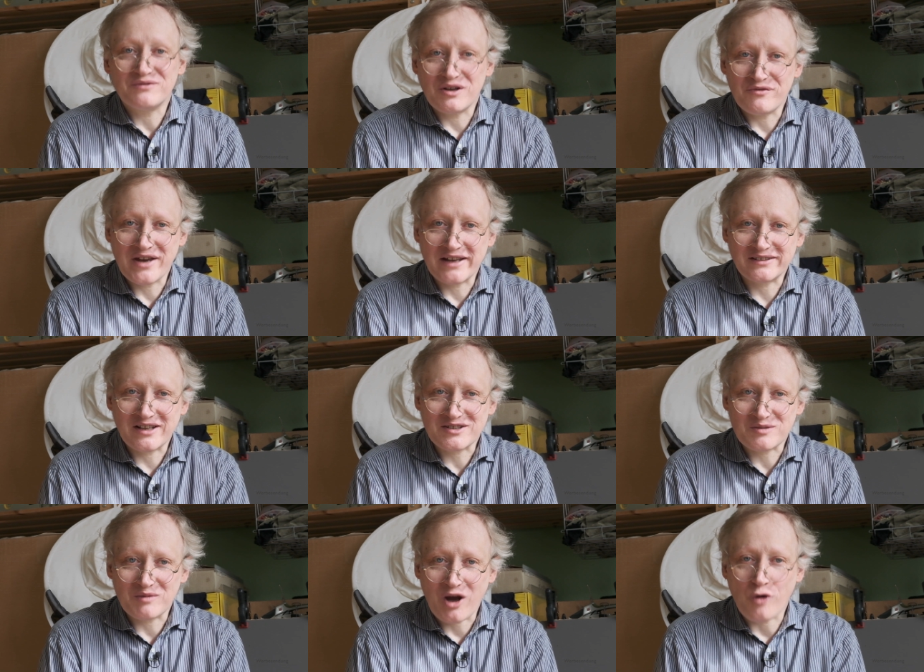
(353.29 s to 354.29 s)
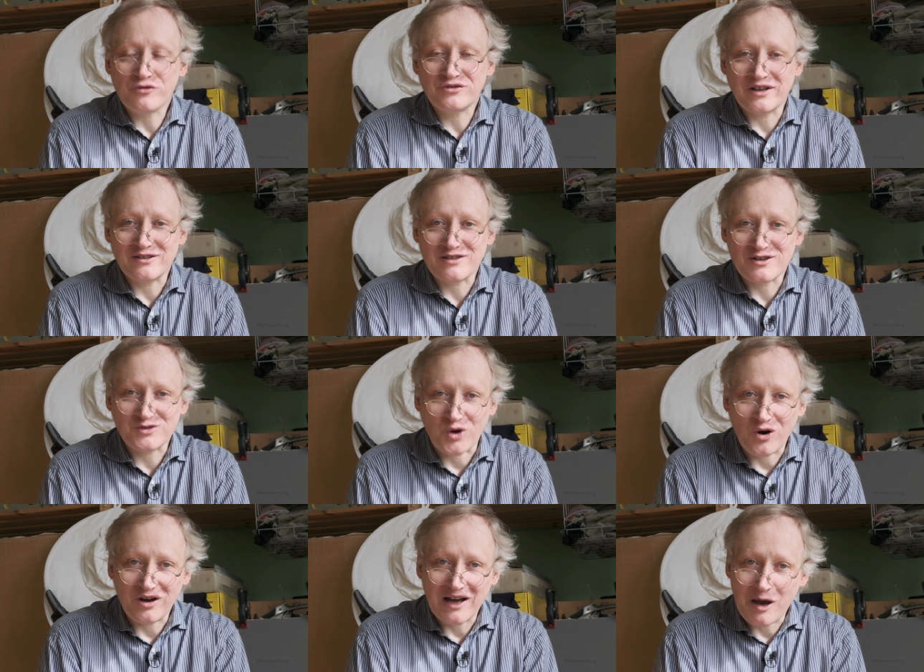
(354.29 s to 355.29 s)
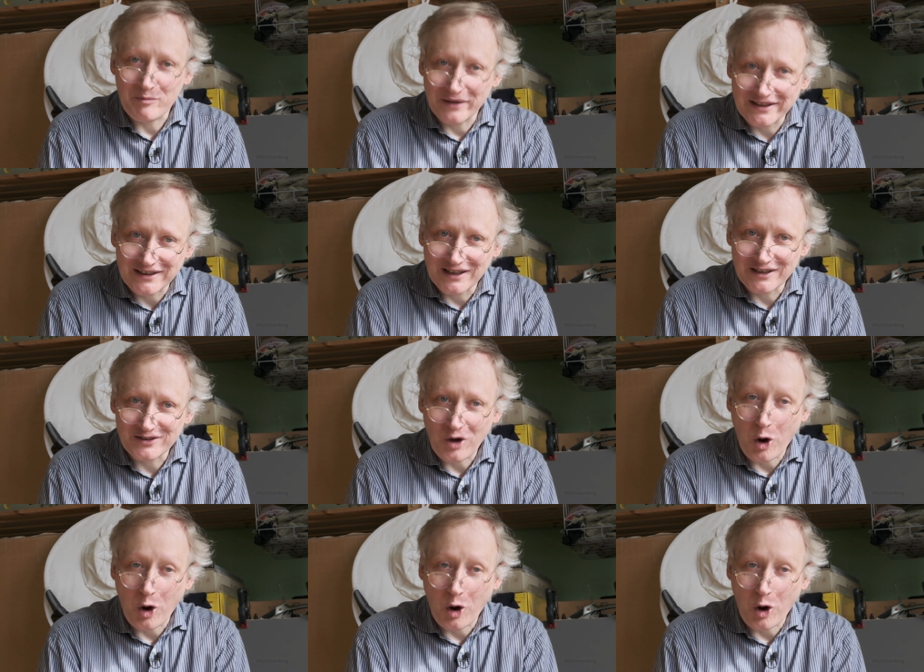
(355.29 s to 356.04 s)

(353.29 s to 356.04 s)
Wir werden es im Laufe der Saison ermitteln,